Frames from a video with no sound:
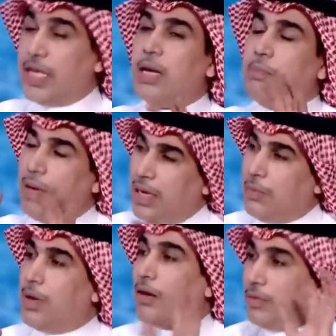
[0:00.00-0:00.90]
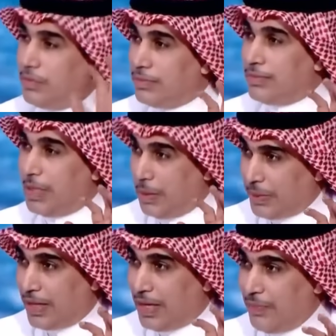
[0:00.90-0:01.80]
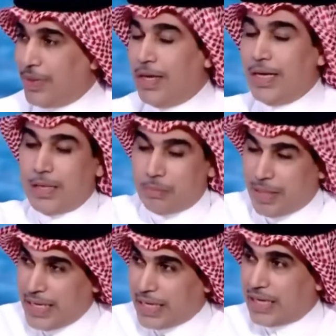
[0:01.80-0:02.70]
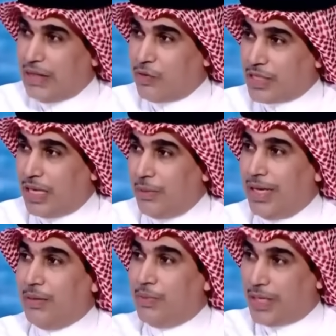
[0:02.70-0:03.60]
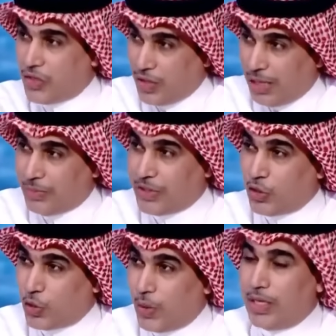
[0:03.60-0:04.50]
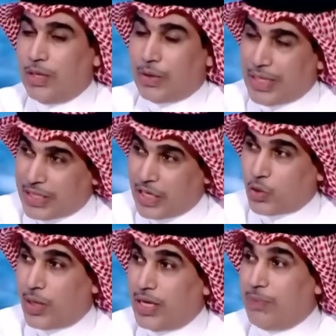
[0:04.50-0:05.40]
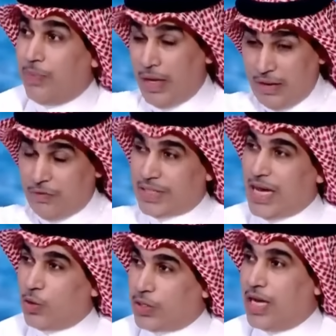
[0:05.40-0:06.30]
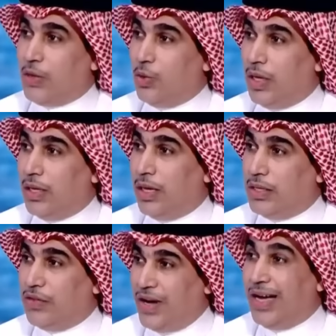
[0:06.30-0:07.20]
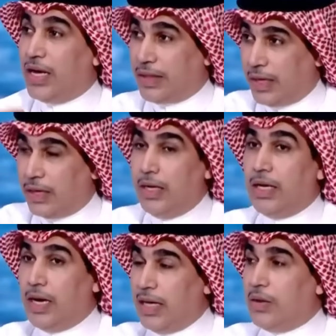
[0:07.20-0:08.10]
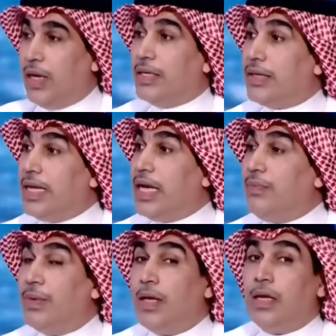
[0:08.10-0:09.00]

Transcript: تنبه لمالكم تمام كذا بدا يكثف وسط الملعب يرجع المجحد شويه وكيسيه شويه فصاروا يساندوا الدفاع اكثر هذا واحد اثنين